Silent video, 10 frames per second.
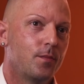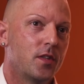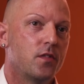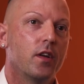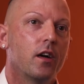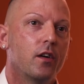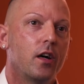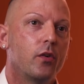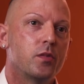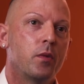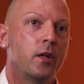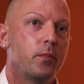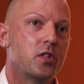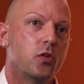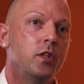Das wäre aus meiner
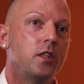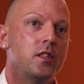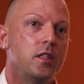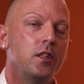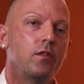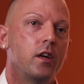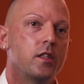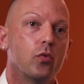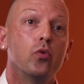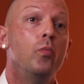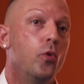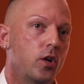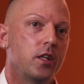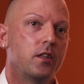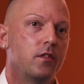persönlichen Sichtweise
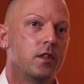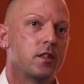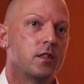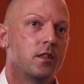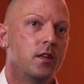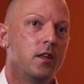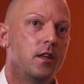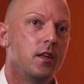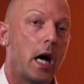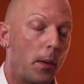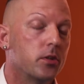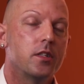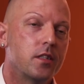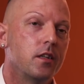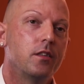unmöglich gewesen, aber
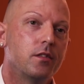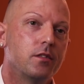das geht.